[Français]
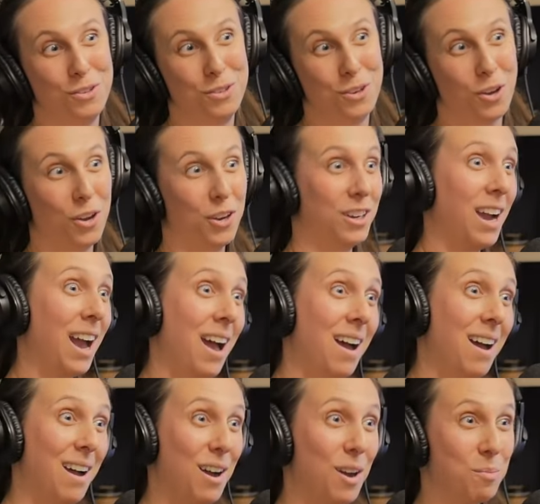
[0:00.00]

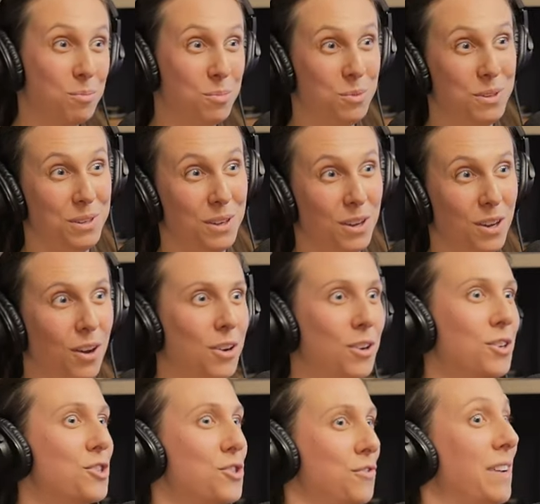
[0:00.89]
regard, puis euh, ah,
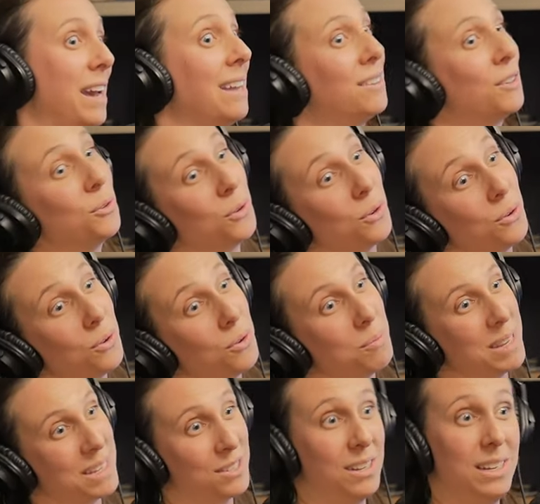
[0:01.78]
là, je vais être
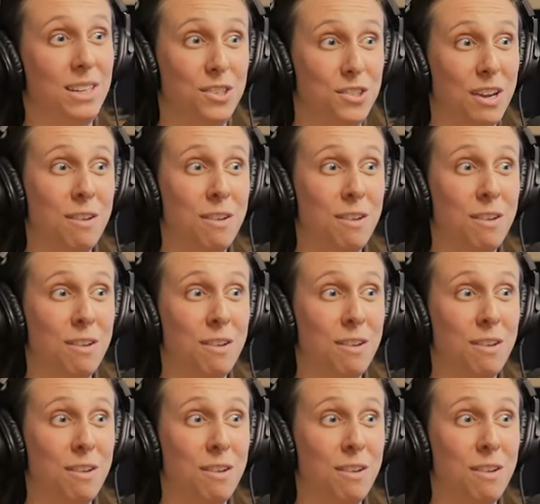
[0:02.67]
heureux parce que les